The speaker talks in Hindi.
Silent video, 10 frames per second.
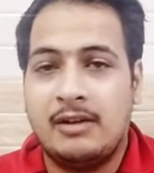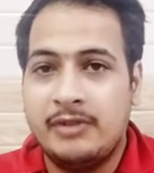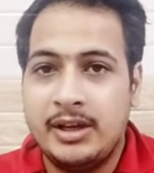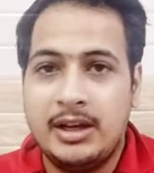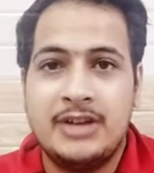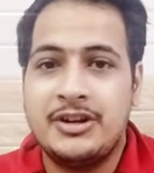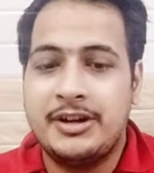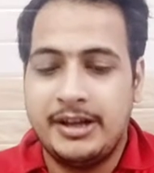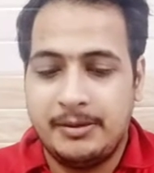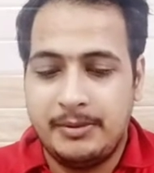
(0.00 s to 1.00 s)
काफ़ी
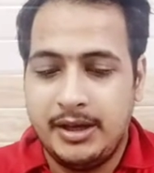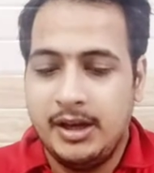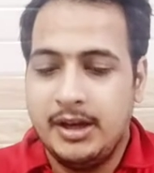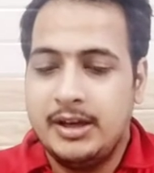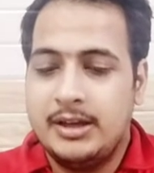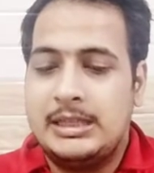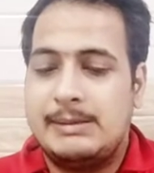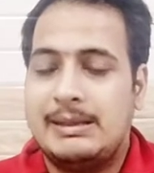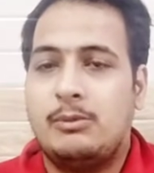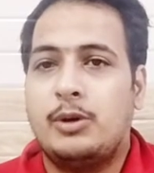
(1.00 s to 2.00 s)
लेजेंड है ये भी
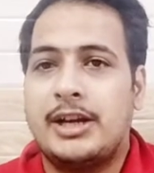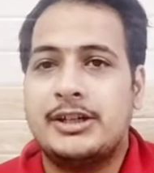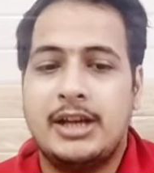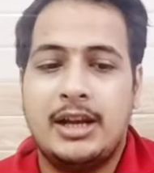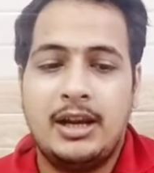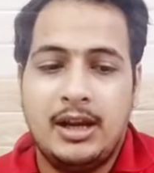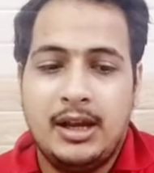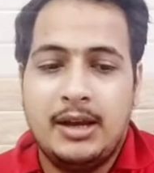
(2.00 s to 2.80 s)
इसके बाद आपको रेशेल